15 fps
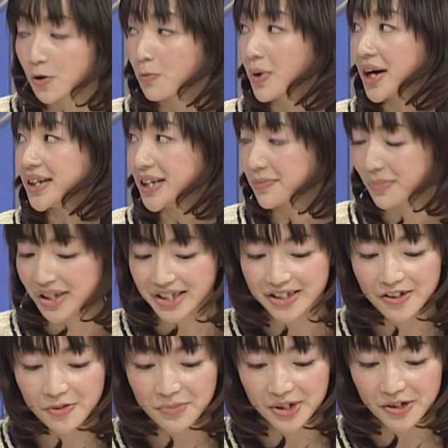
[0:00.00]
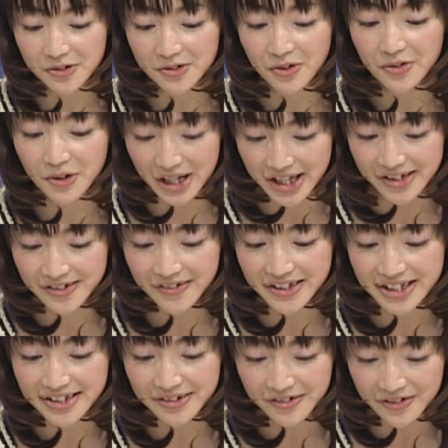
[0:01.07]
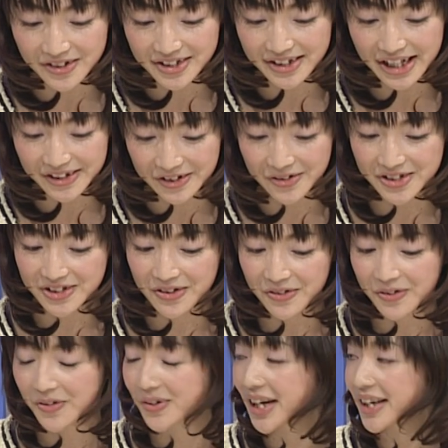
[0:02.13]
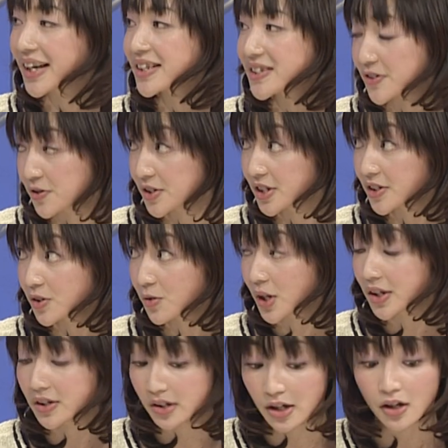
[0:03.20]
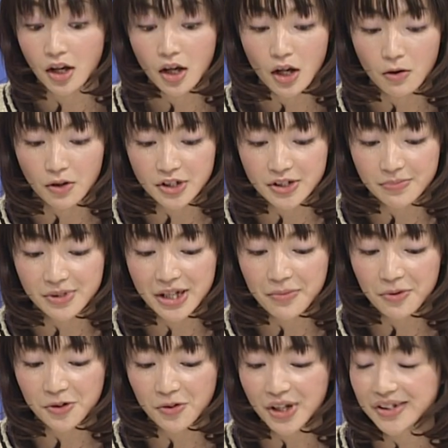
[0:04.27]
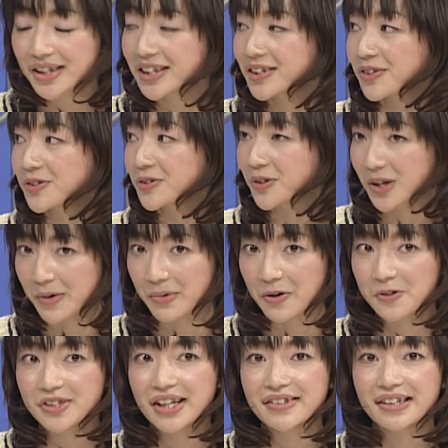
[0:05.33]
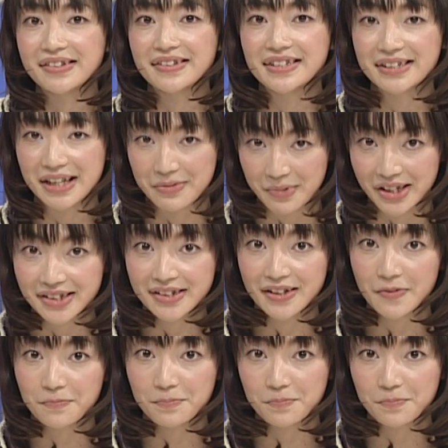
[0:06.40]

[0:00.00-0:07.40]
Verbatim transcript: を前に町の魅力を映像に残したいと商工会が中心となって鷲宮物語というドラマを制作しています、はい、